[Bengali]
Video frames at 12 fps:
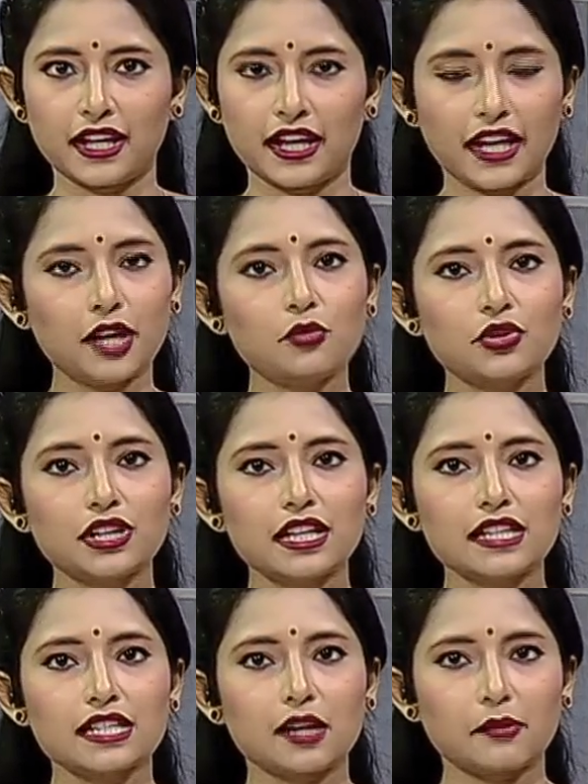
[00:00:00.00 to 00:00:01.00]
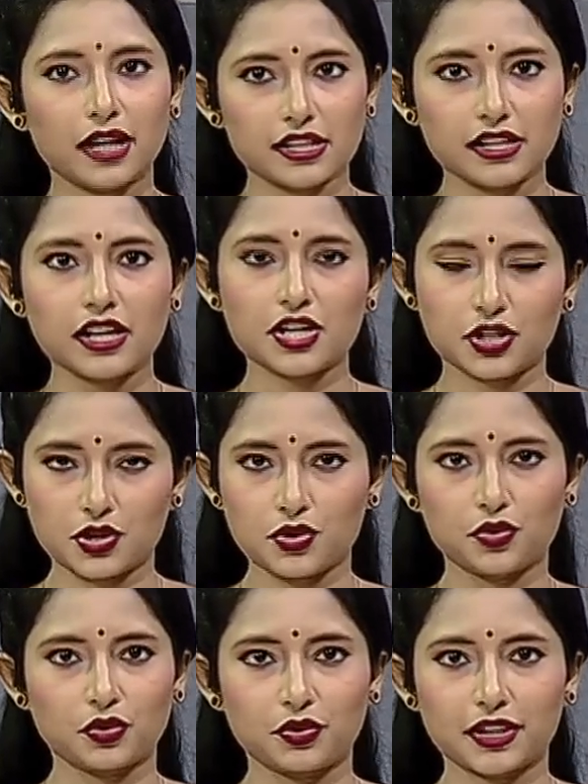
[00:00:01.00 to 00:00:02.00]
এর মধ্যে যা বাজারে আসতে শুরু
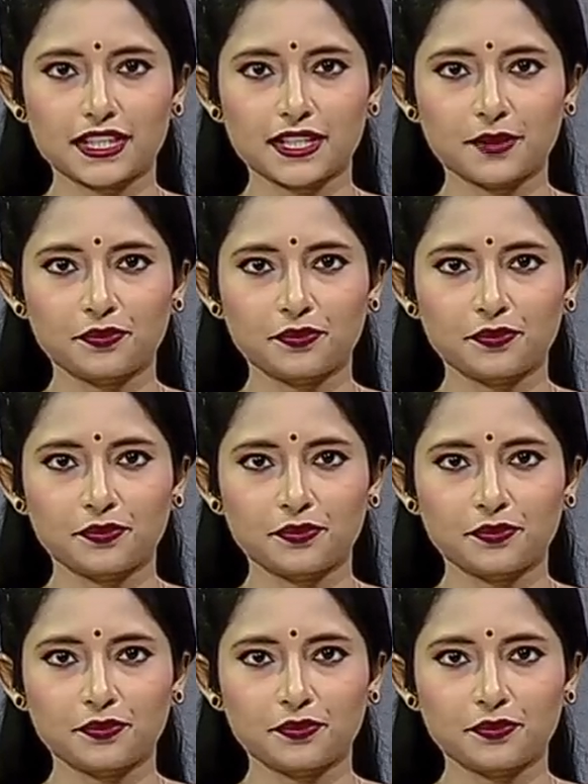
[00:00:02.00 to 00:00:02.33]
করেছে